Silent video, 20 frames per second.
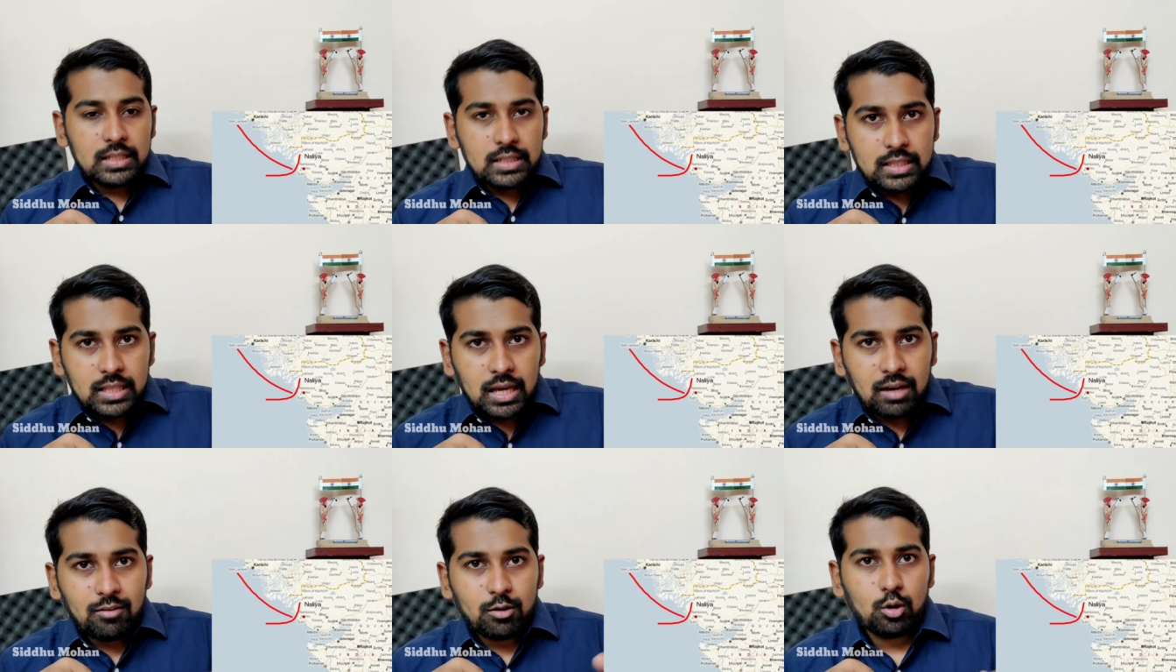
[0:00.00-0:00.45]

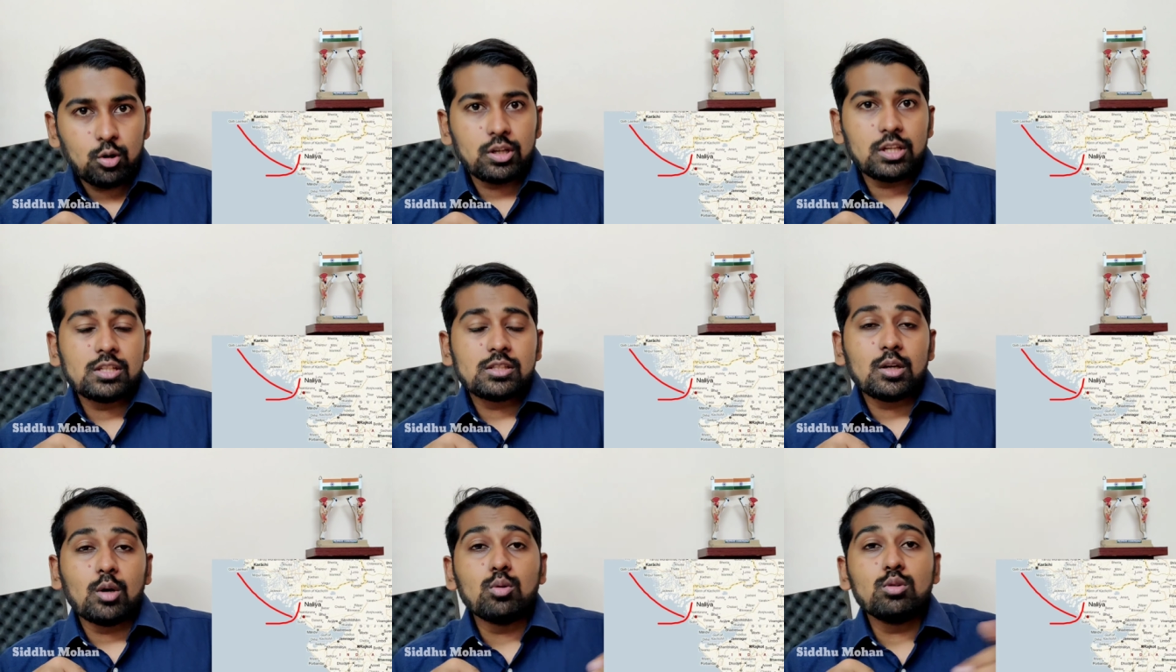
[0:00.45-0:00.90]
இந்தியாவை
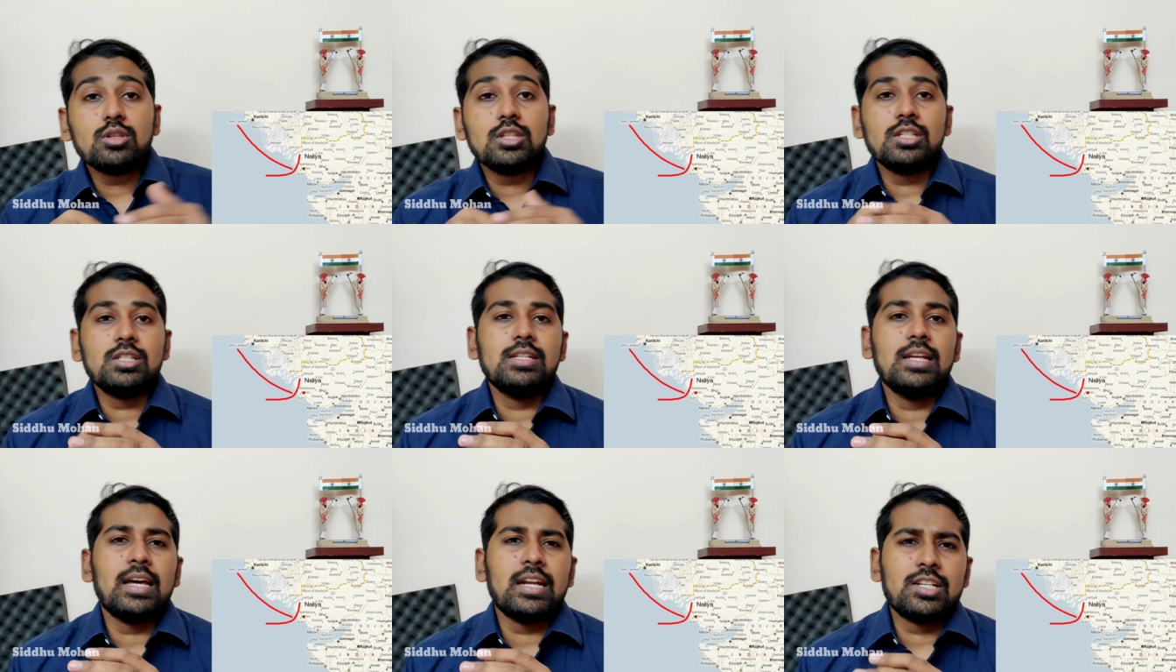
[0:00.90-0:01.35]
நோக்கி சவுத்
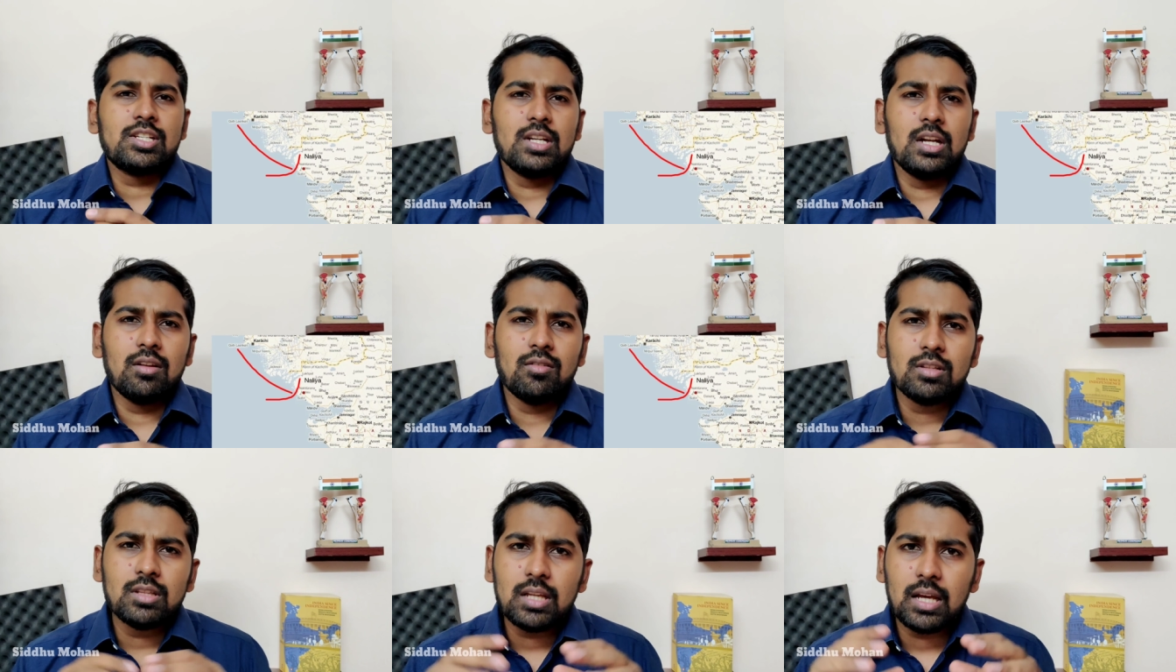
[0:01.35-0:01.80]
ஈஸ்ட்
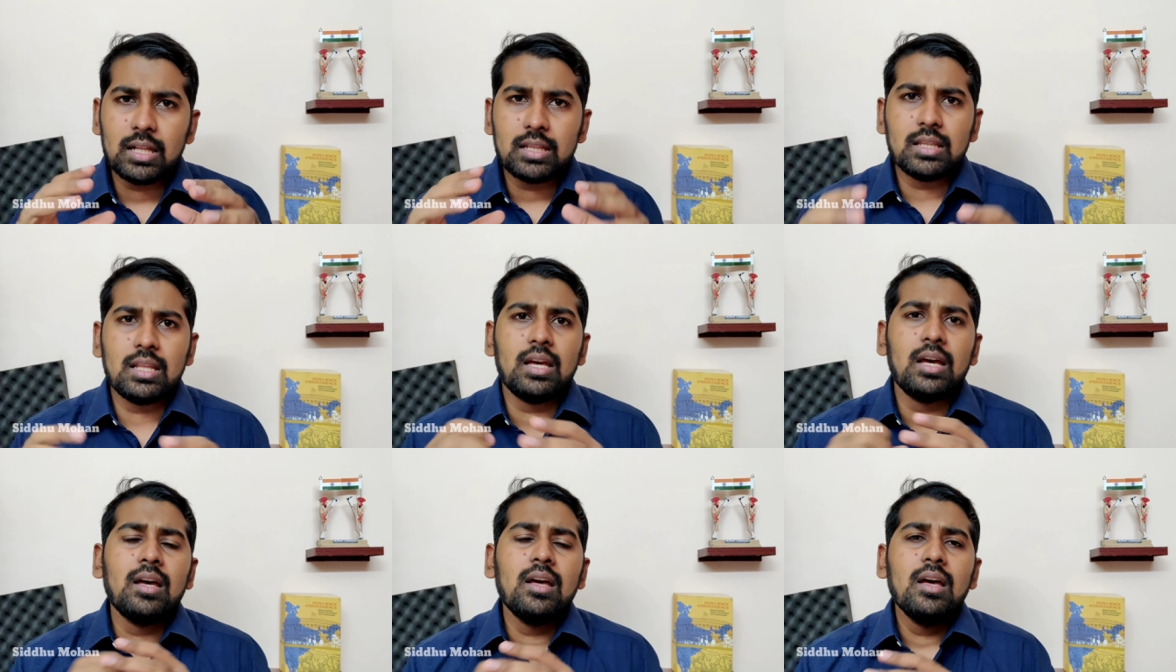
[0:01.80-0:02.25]
டைரக்ஷனில் வந்து
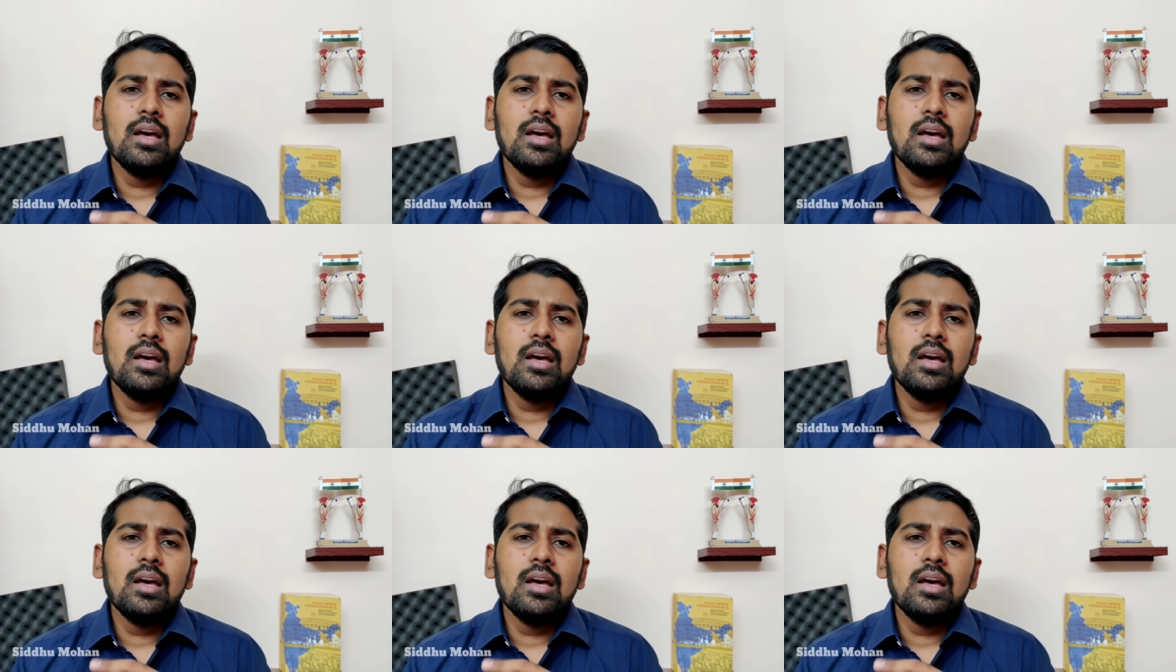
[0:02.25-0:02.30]
அந்த